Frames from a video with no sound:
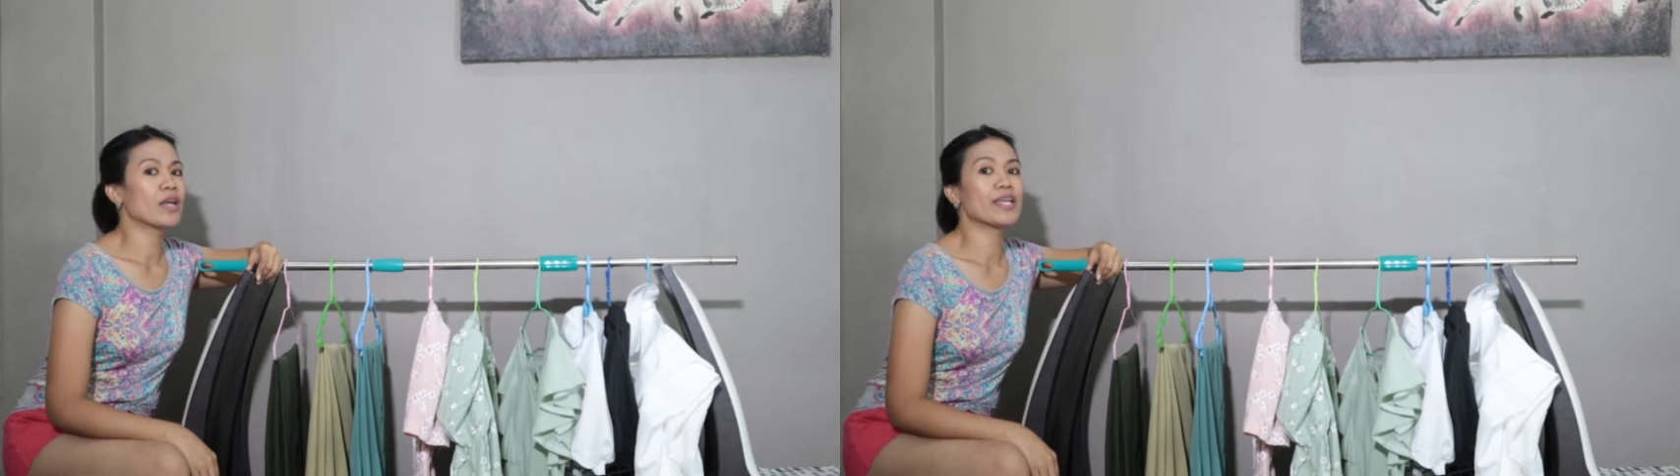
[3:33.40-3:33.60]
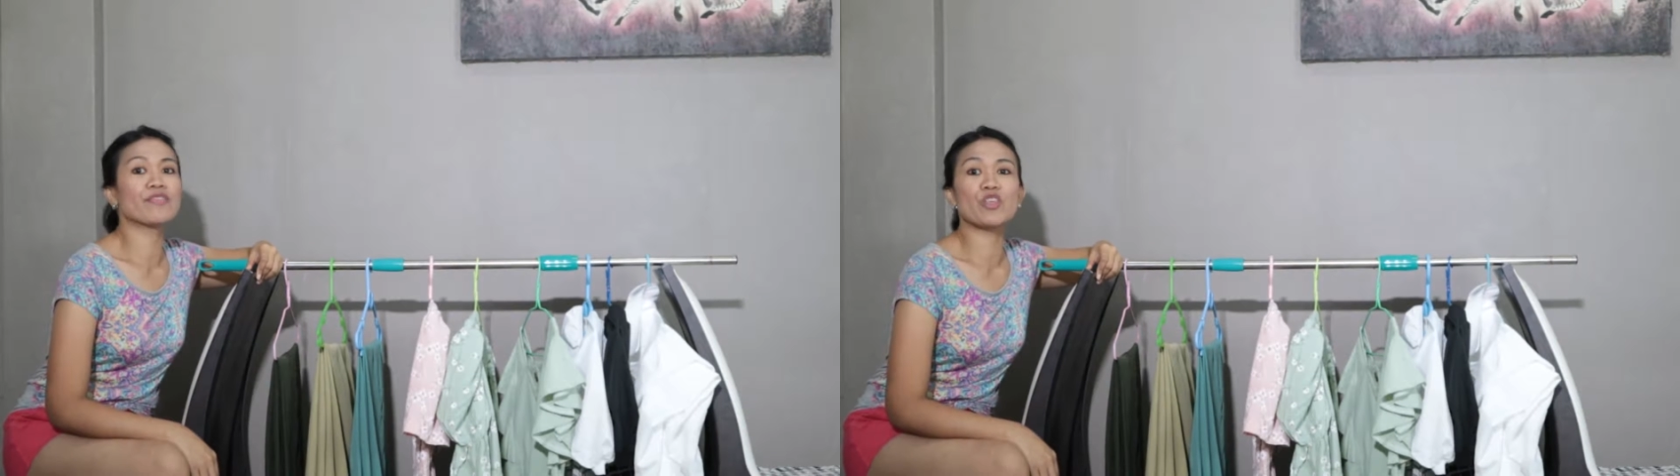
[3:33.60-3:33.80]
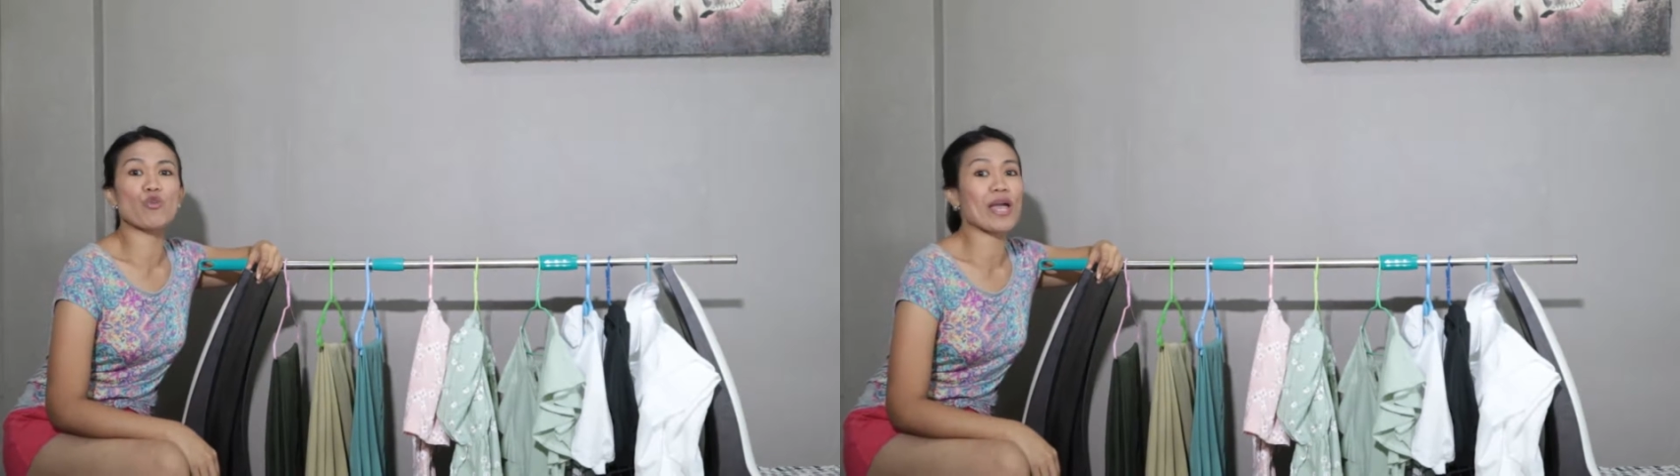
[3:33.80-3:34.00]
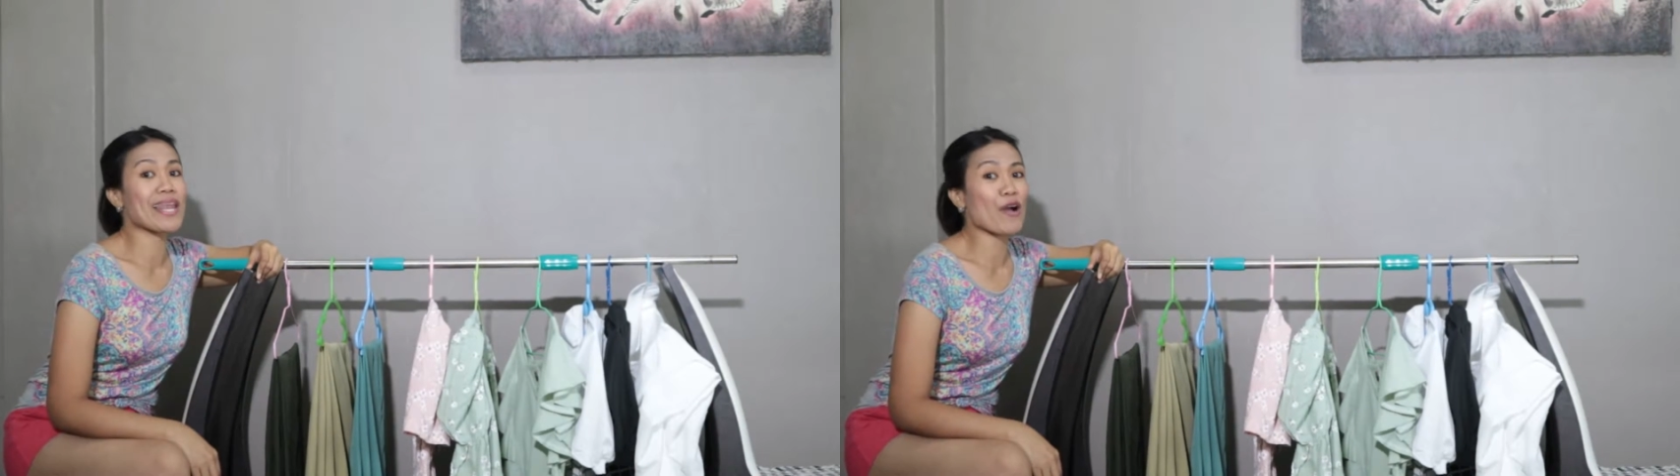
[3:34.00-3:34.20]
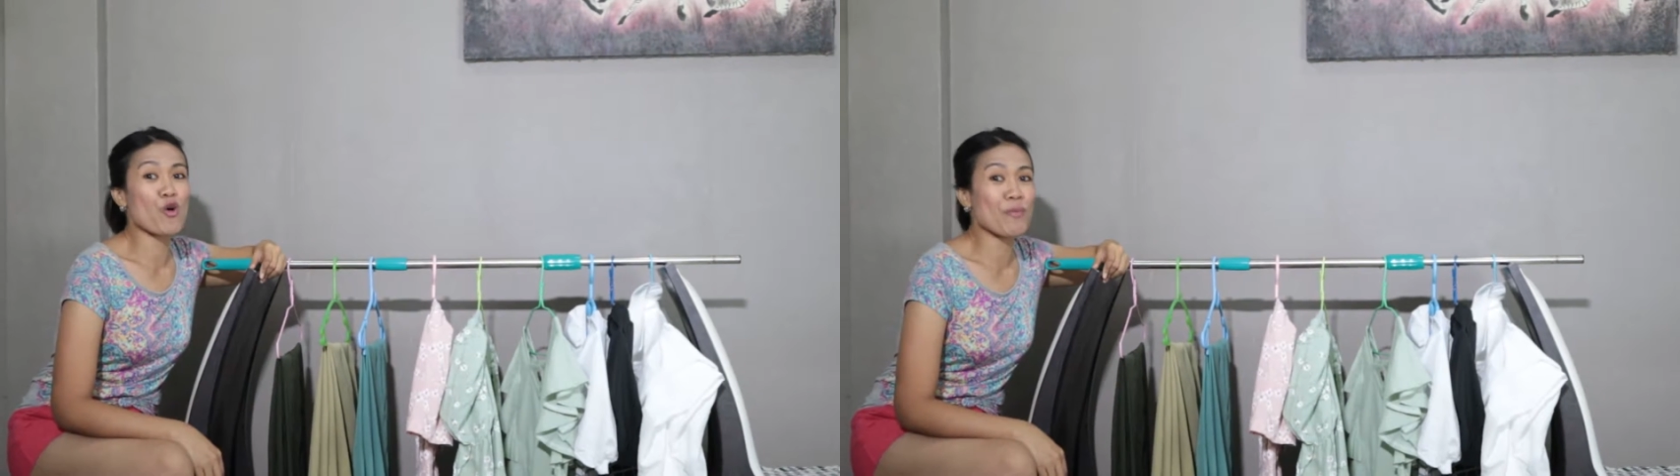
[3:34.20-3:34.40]
hindi nyo
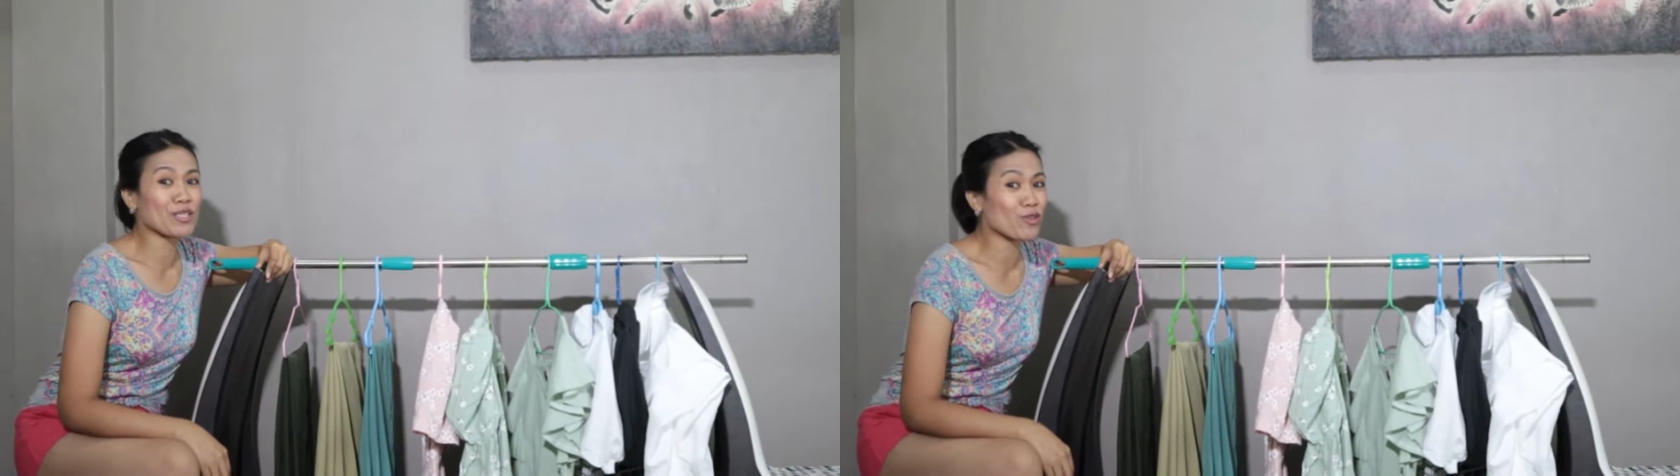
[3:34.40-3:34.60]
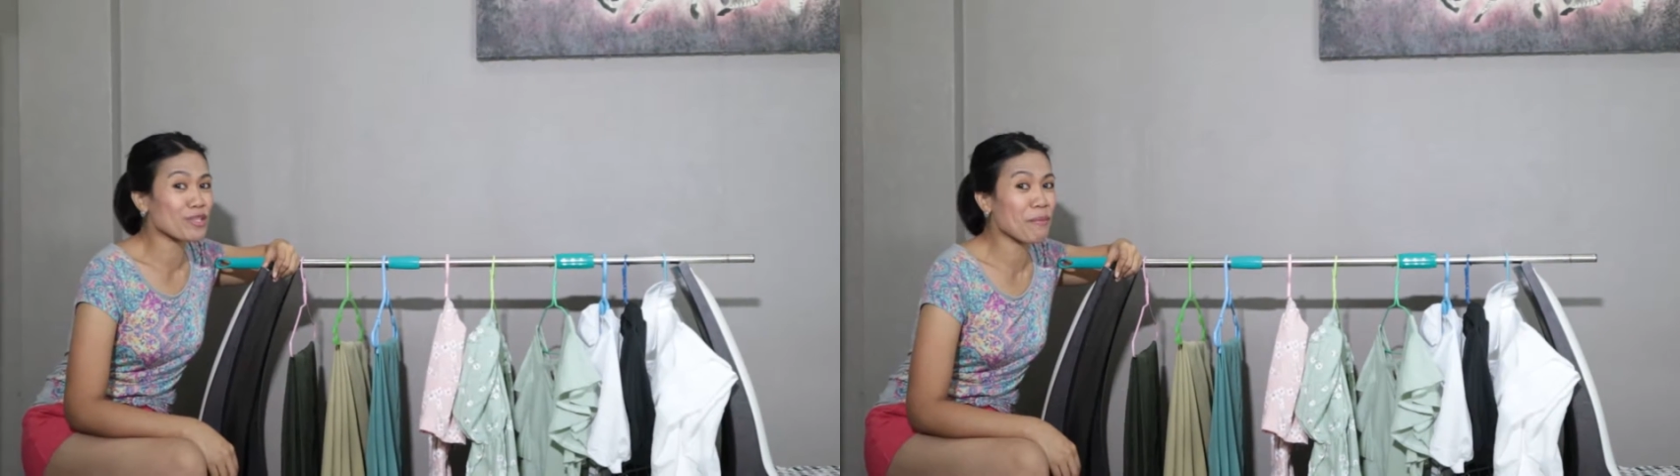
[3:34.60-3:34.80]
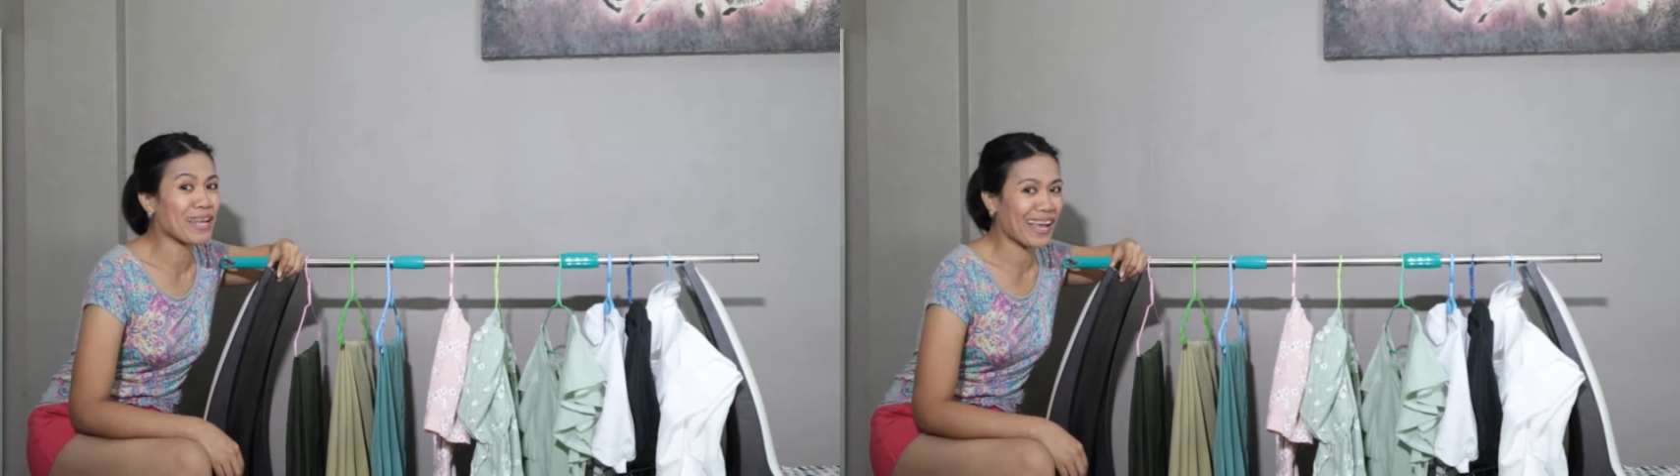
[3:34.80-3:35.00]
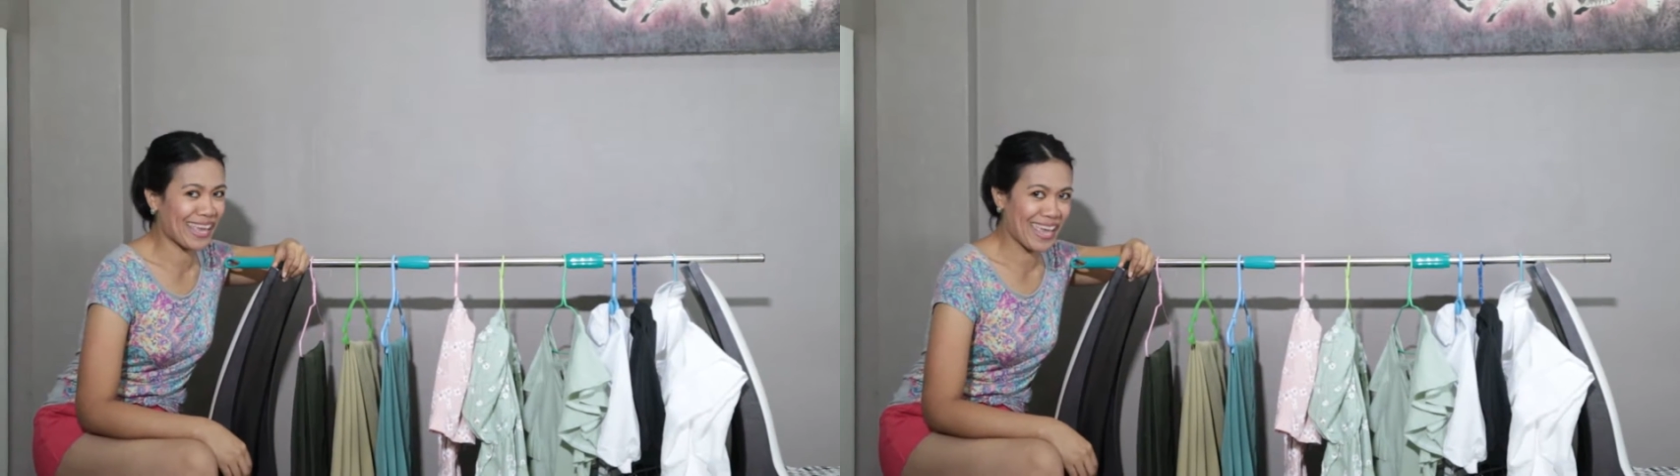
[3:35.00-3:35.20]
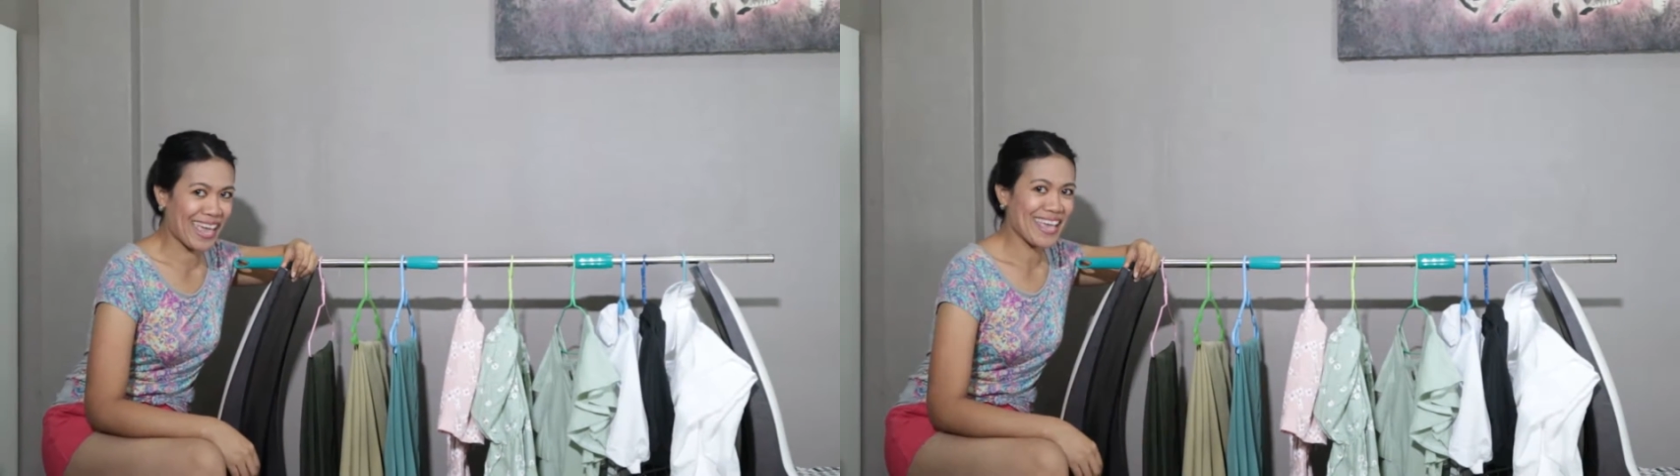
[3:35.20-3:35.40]
kailangan gumastos ng
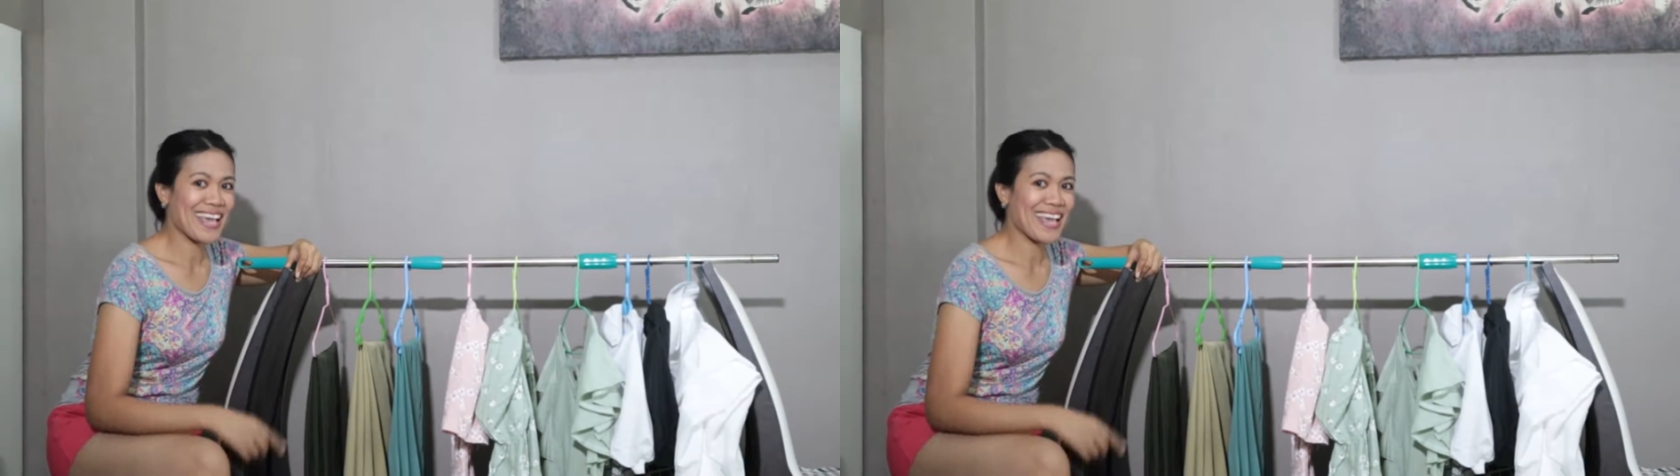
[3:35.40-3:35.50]
malaki.